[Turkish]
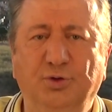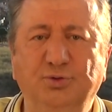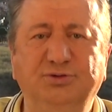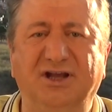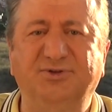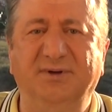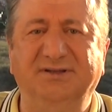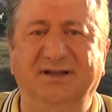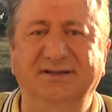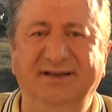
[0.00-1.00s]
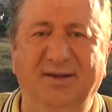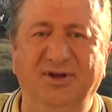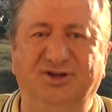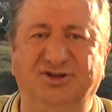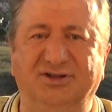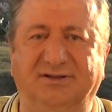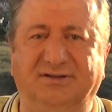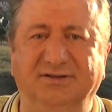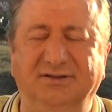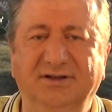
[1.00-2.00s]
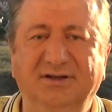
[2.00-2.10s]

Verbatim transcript: Uzlaşmadan ne mi çıktı?